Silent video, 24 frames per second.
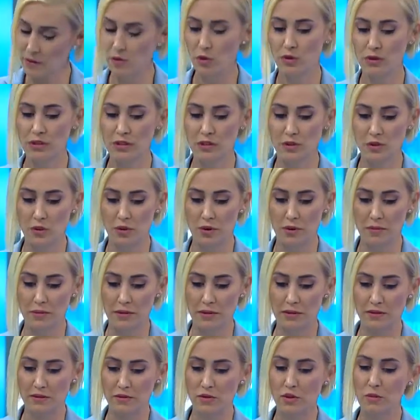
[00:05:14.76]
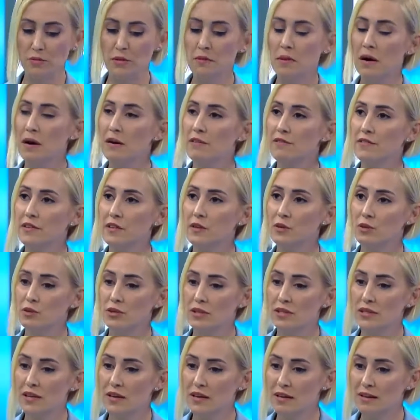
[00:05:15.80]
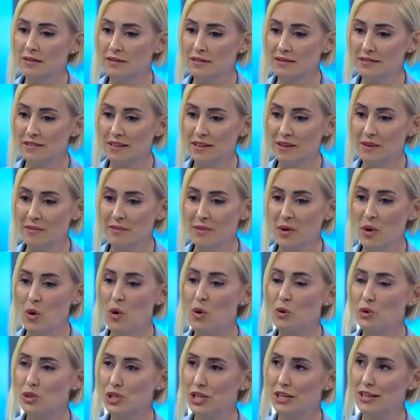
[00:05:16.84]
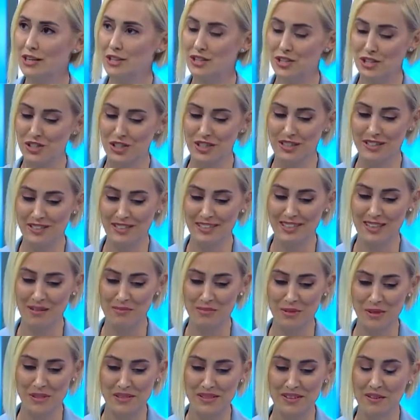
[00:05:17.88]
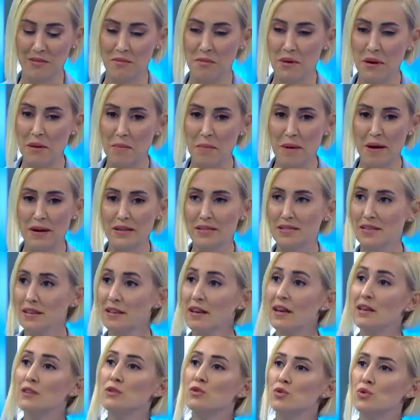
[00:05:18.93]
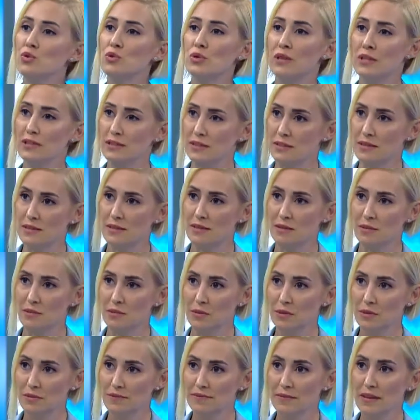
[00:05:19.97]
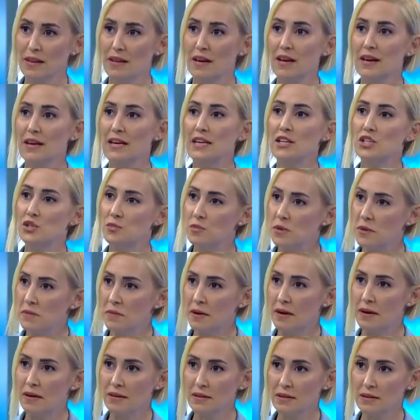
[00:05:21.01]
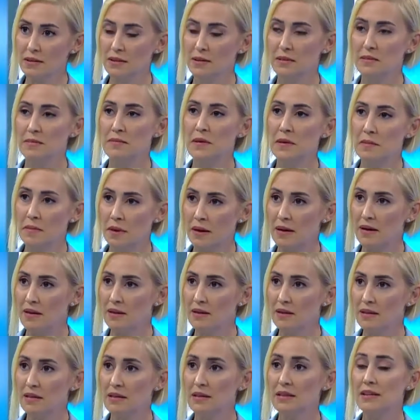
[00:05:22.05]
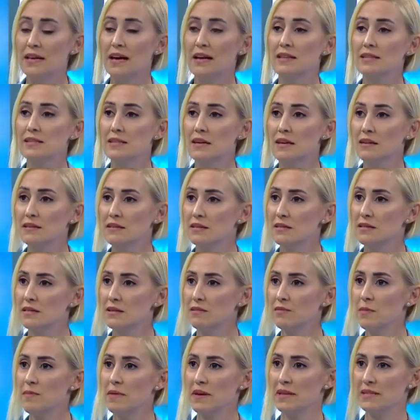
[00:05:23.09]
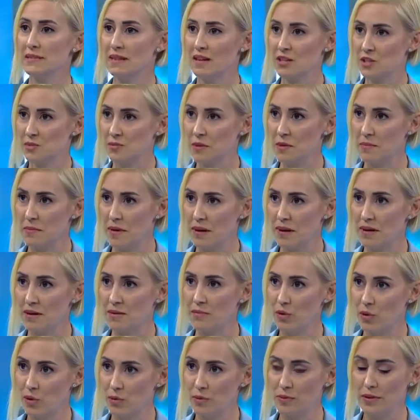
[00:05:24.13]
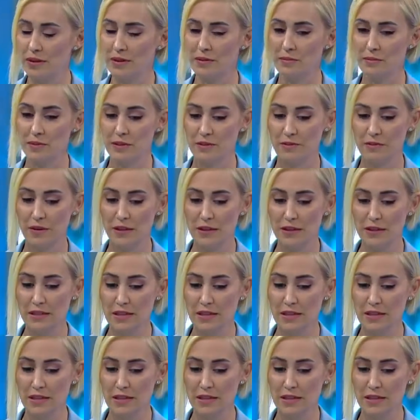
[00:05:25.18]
onları söylemek istiyorum. Mimarlık fakültesi altında ölçek geçişleriyle bir sıralama yaparsak endüstri ürünleri tasarımı, tamam. iç mimarlık, mimarlık, kentsel tasarım ve peyzaj mimarlığı bölümlerimiz var.